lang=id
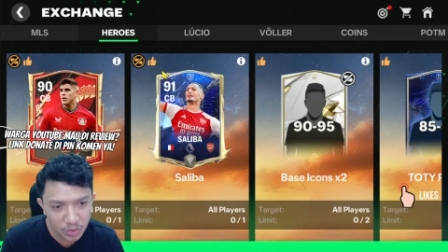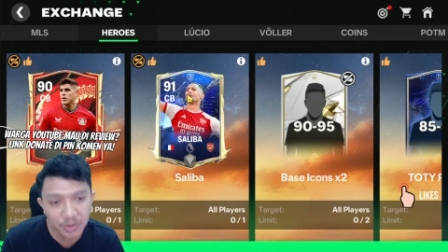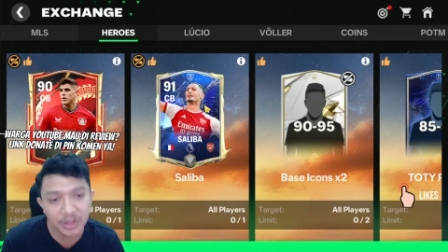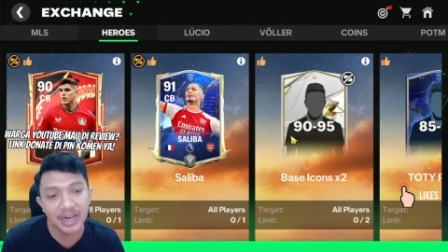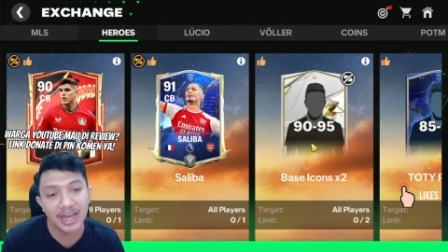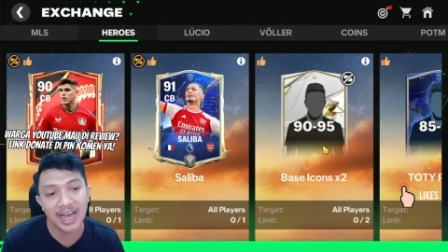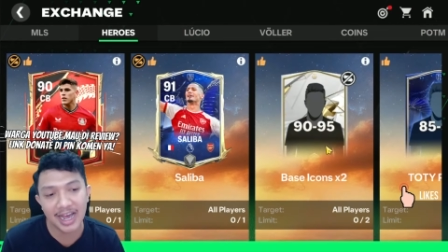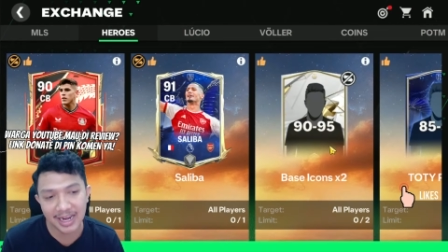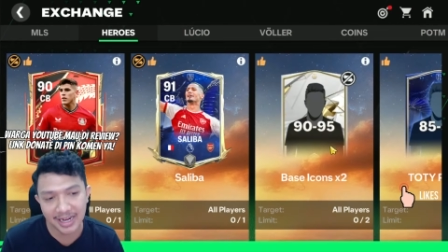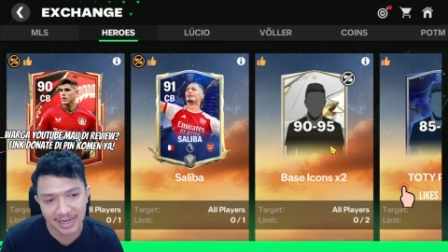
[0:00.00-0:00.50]

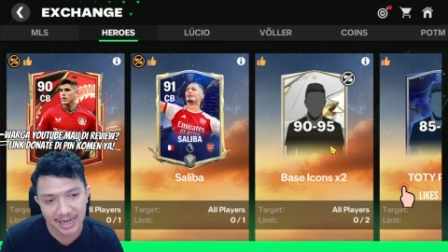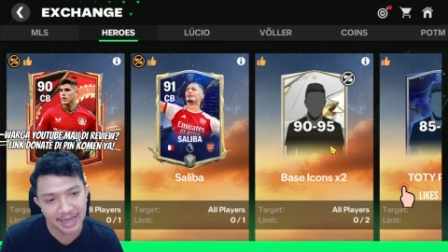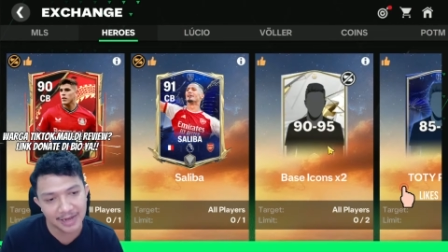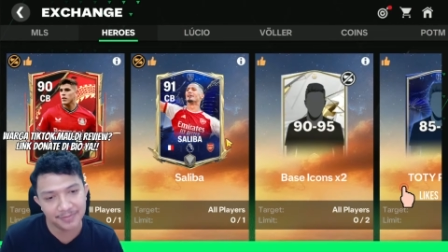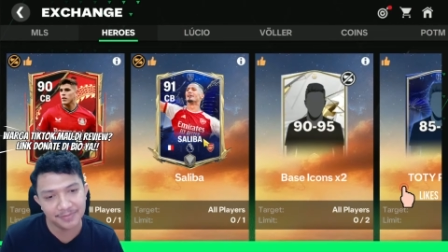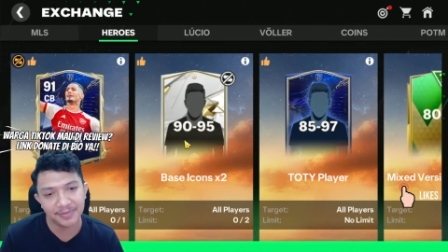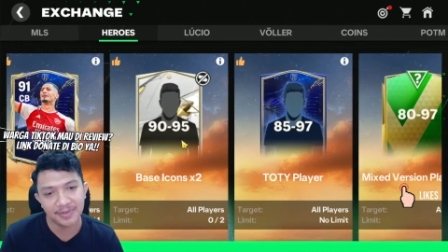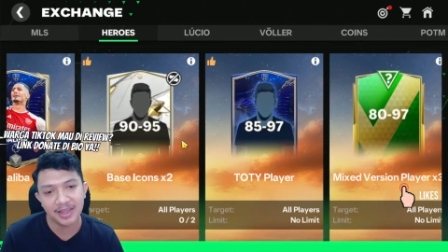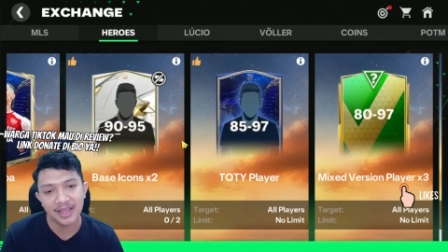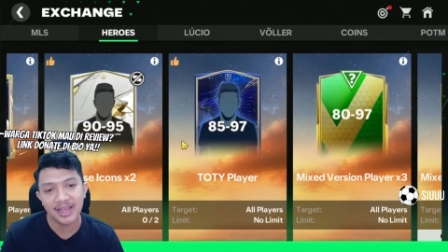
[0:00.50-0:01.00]
udah ada
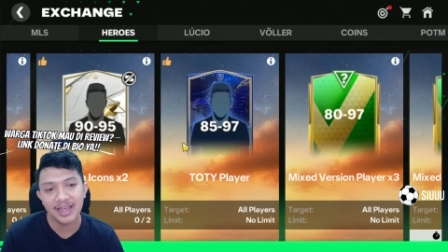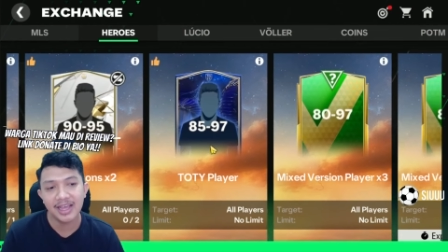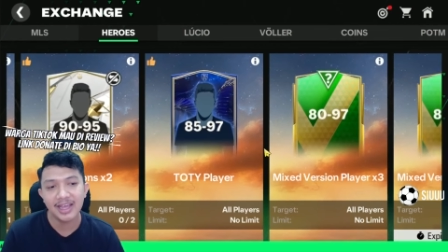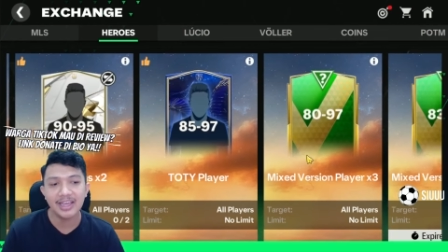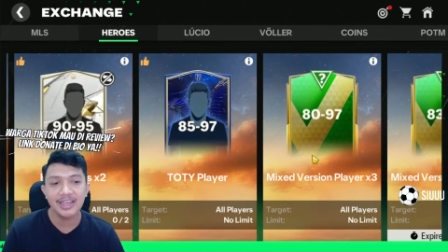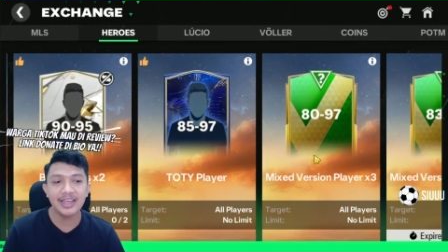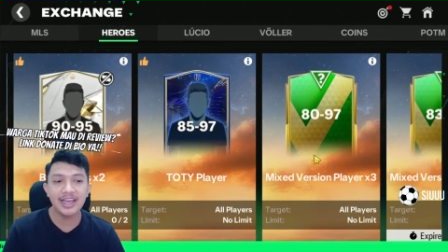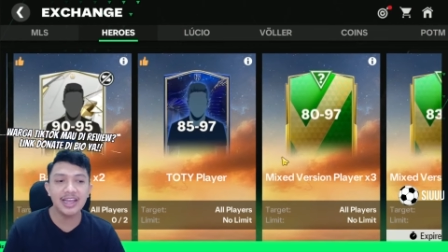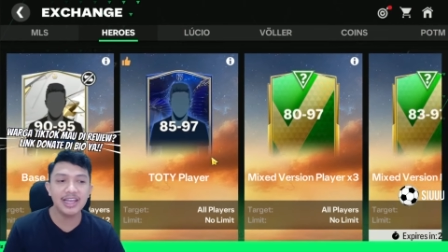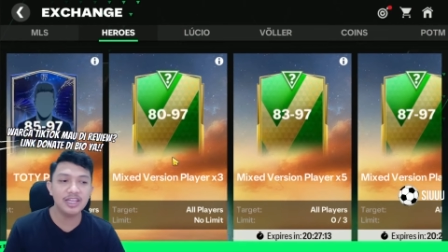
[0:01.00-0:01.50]

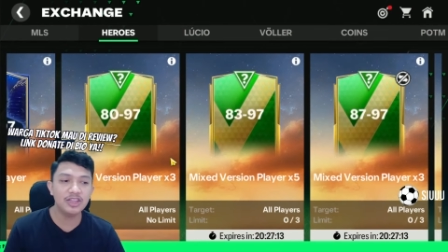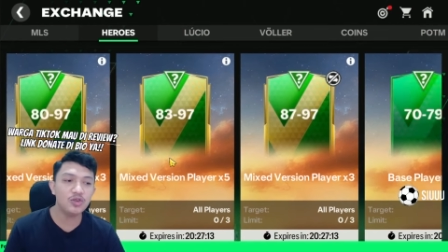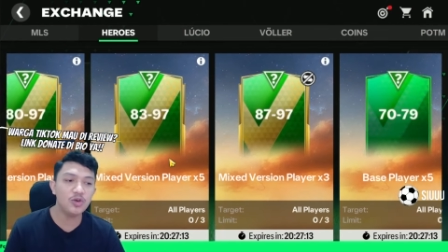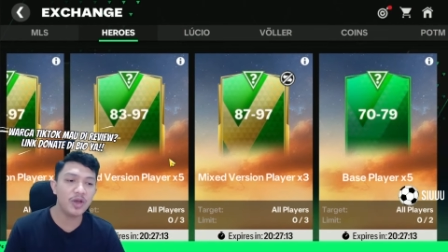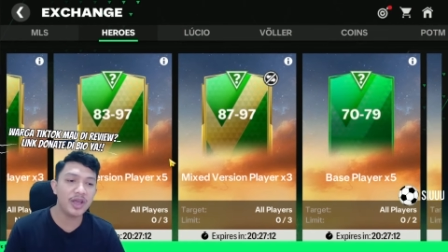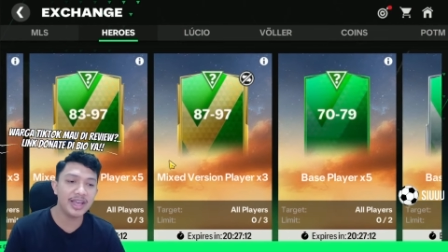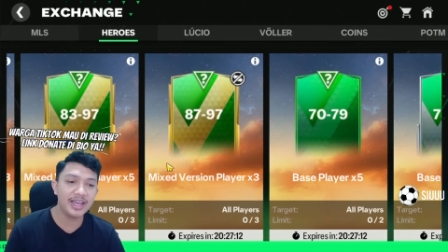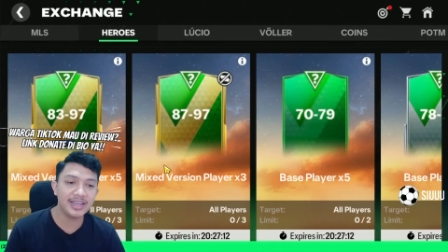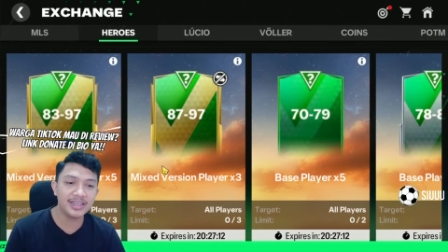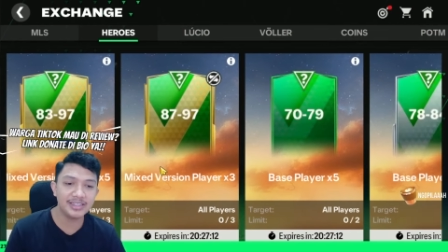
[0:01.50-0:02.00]
yaitu
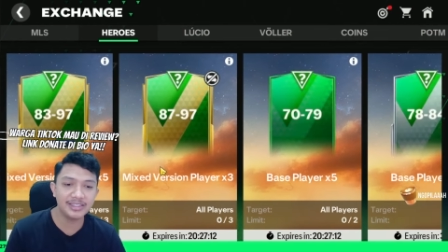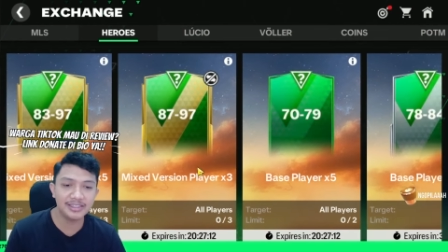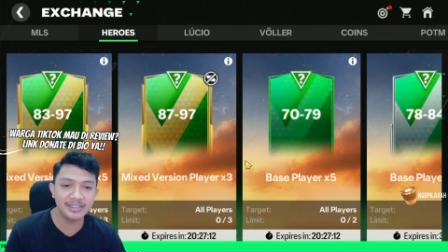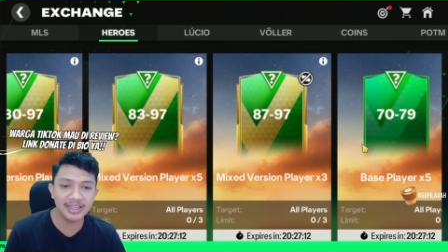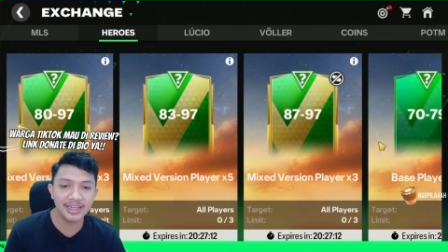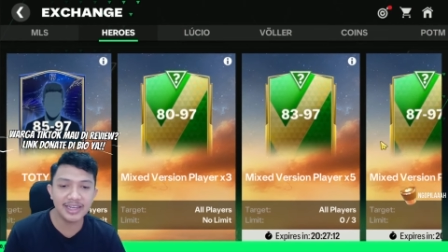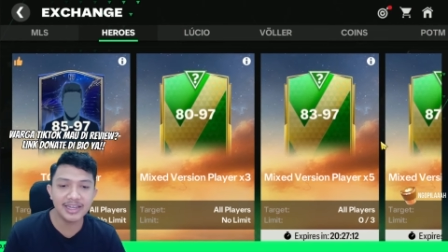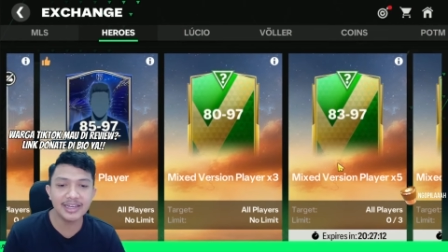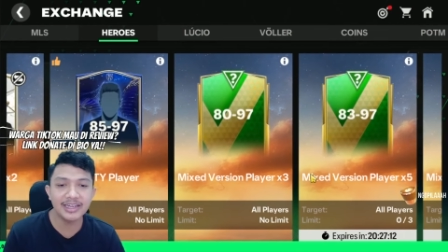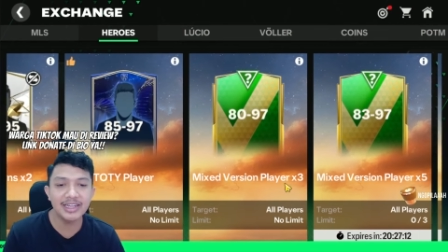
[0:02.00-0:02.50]

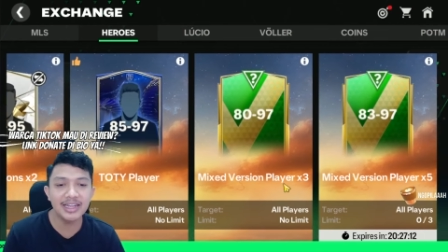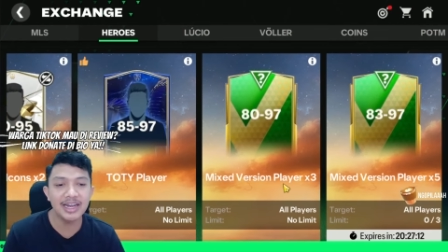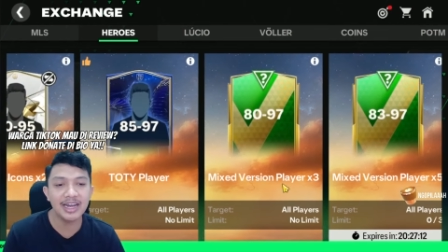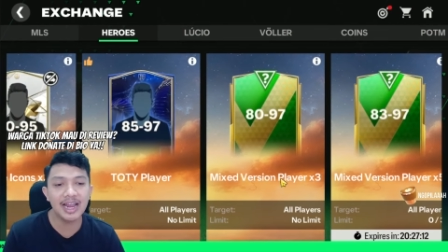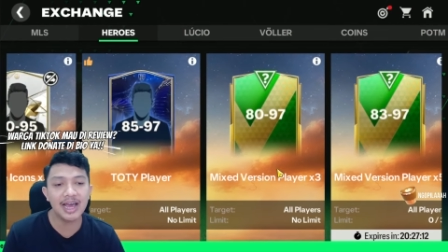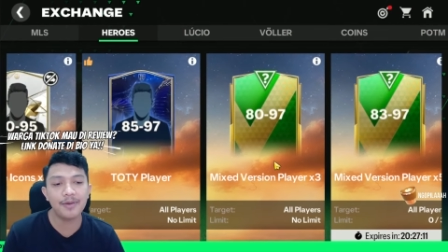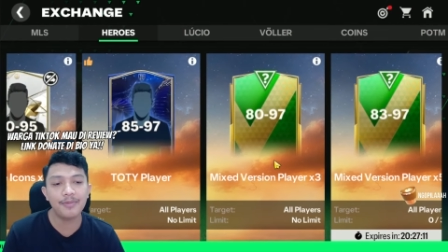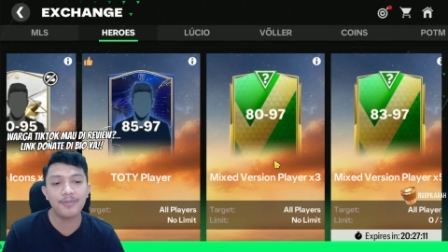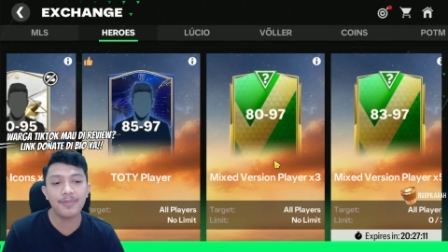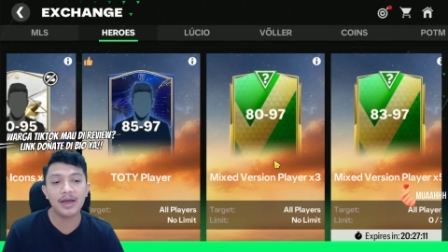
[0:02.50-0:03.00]
exchange
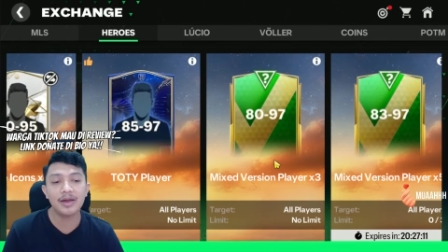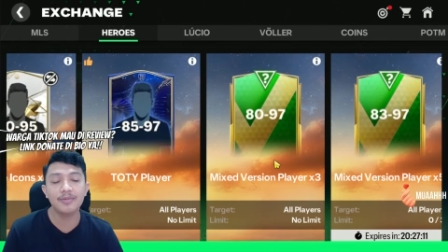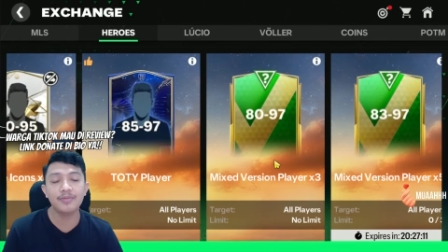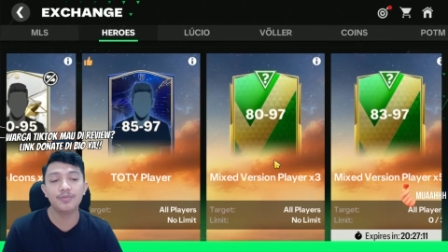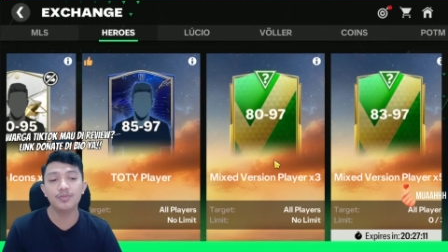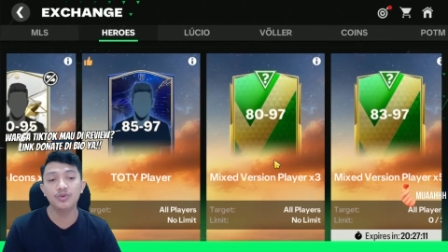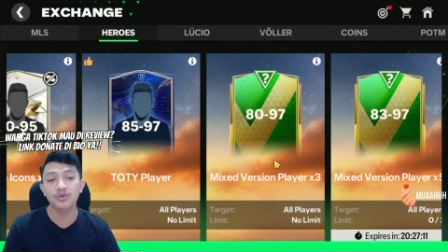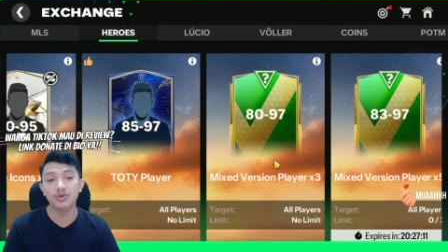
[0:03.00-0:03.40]
80